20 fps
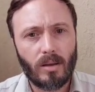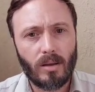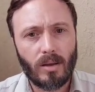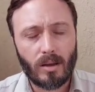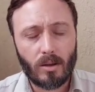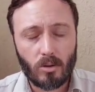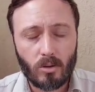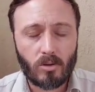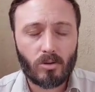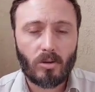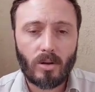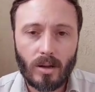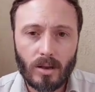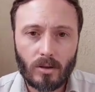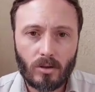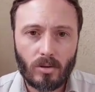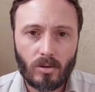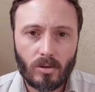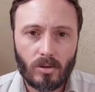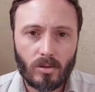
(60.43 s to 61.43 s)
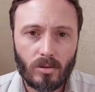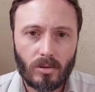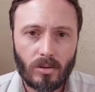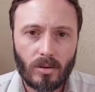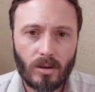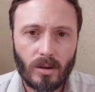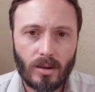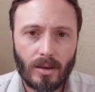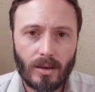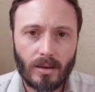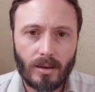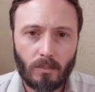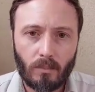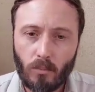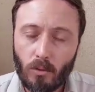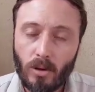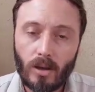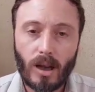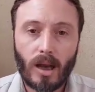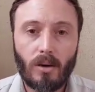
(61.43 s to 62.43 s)
Y estos son hechos eh,
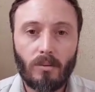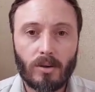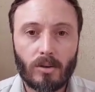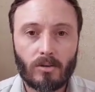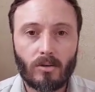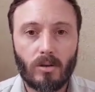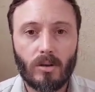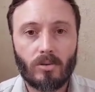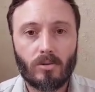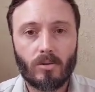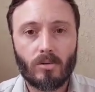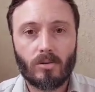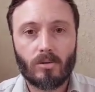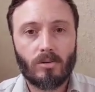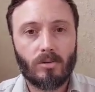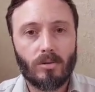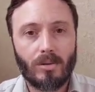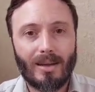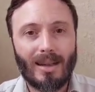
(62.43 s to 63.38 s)
muy graves, son hechos